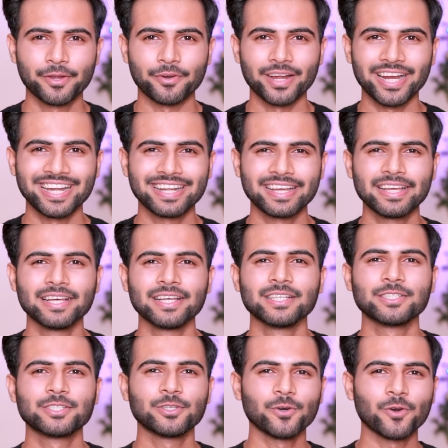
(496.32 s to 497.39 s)
राइट
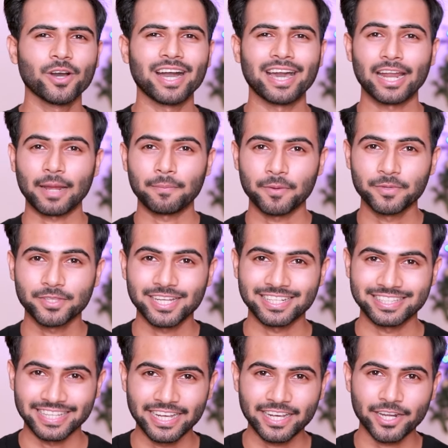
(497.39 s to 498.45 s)
right? सो so, अगर आप अभी
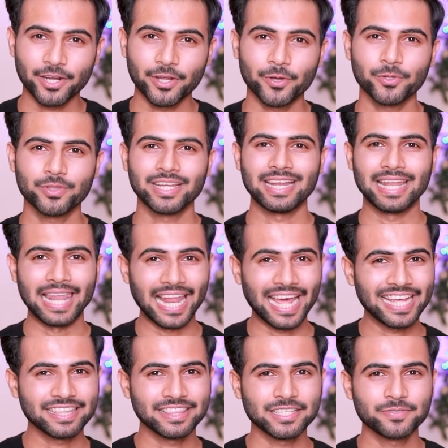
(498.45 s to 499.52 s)
तक देख रहे हो देन
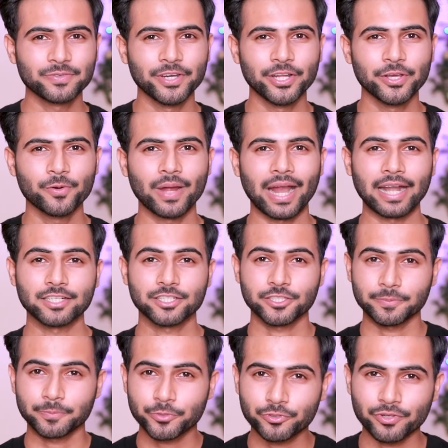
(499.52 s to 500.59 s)
लाइक दिस वीडियो एंड
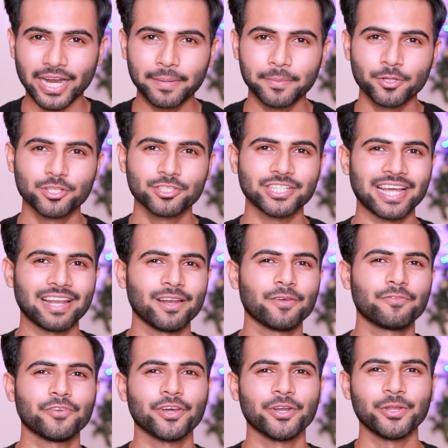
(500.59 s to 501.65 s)
सब्सक्राइब टू द चैनल
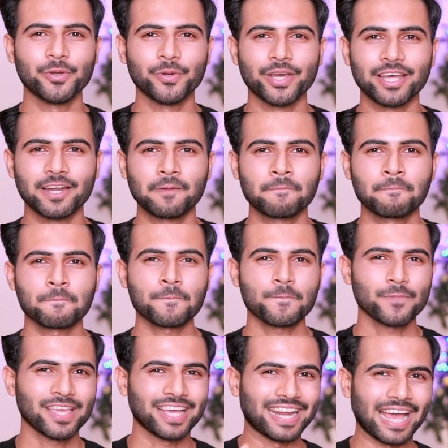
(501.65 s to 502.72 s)
इफ यू आर न्यू हेयर
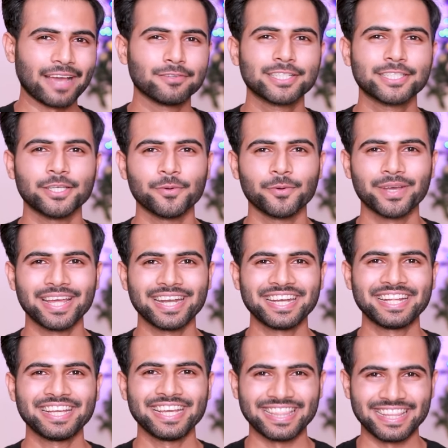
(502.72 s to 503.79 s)
एंड आई विल सी यू अगेन
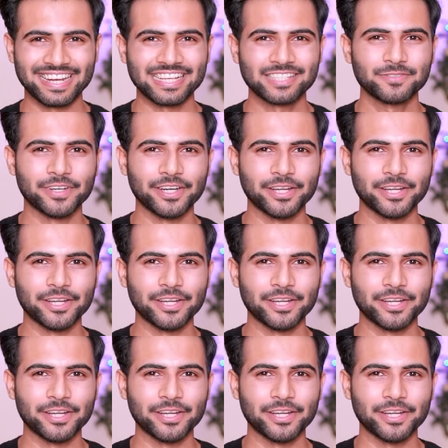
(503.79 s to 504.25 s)
इन द नेक्स्ट